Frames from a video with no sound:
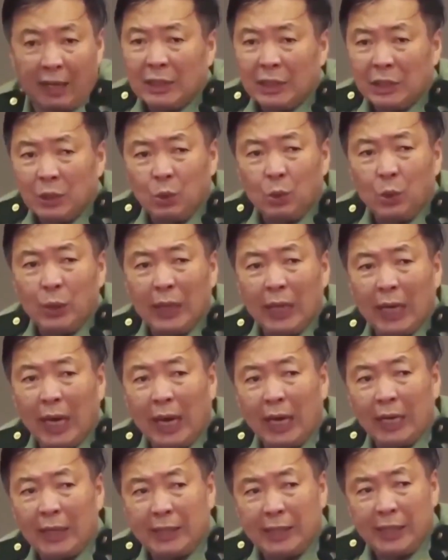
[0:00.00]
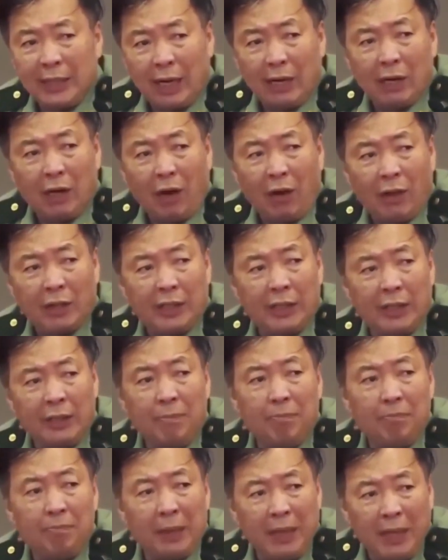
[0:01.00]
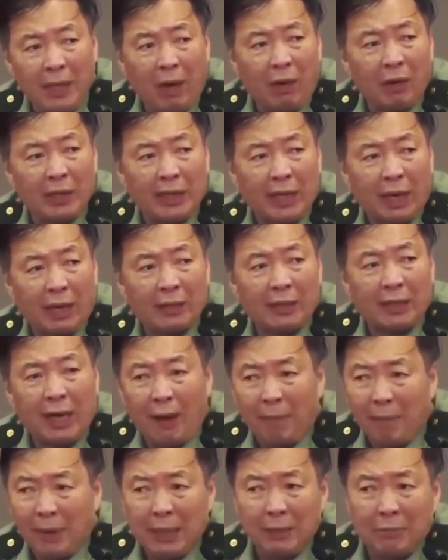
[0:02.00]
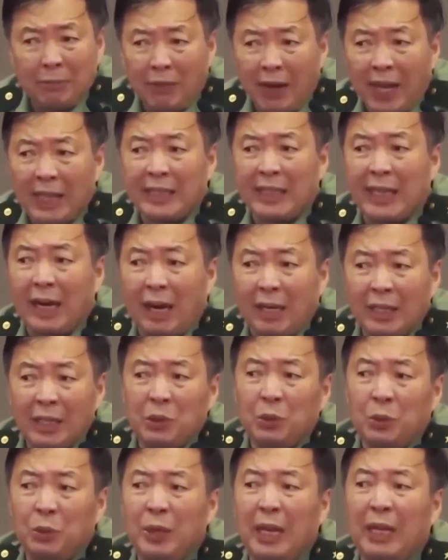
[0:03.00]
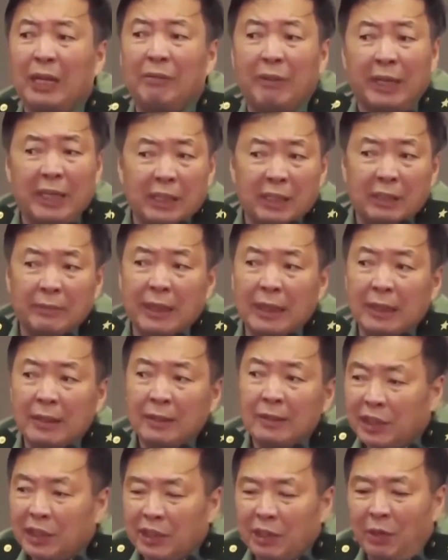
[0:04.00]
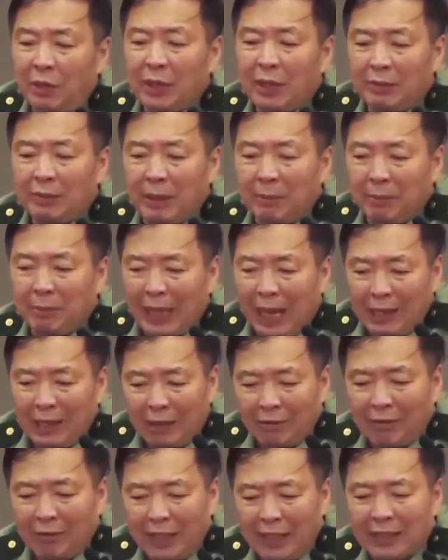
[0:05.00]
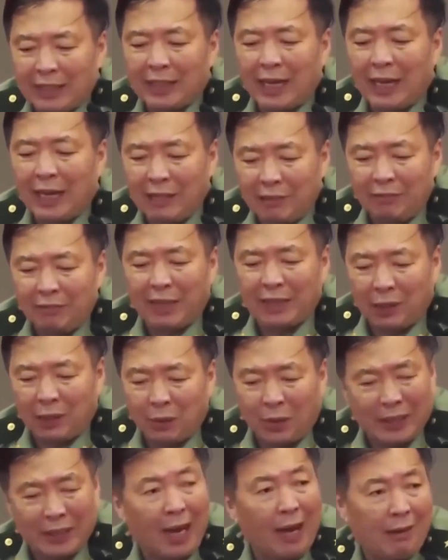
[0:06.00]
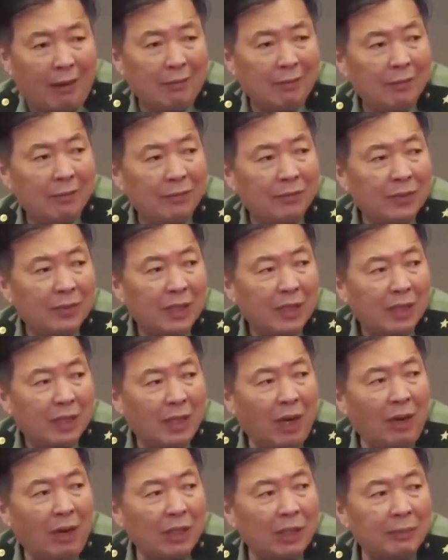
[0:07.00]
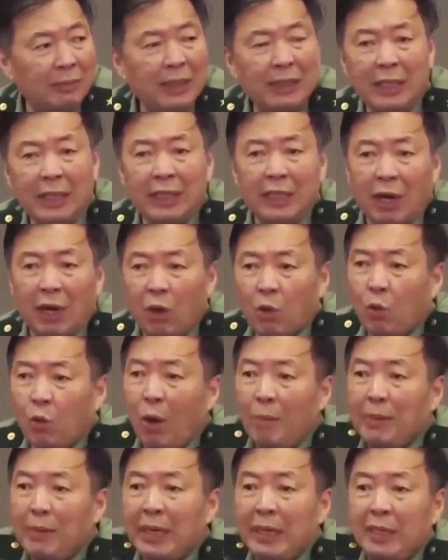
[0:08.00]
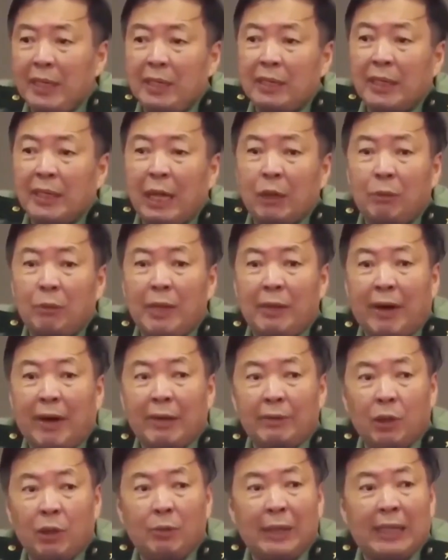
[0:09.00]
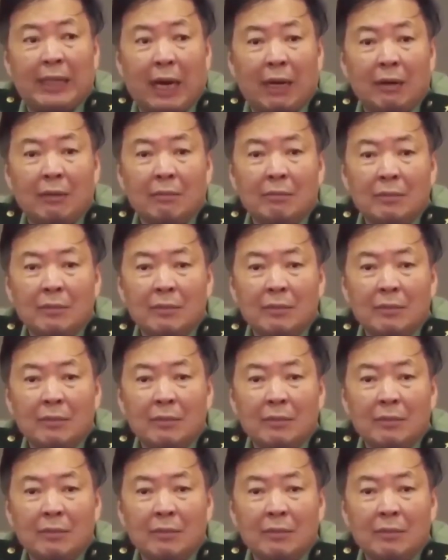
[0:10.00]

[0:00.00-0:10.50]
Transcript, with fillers: 自古以来，将靠心，兵靠饷。当兵的不发饷，这个军队还能维持吗？事后证明，不但能维持，还能发展壮大。靠什么？第一条，官兵一致，大家都没法，都没想了。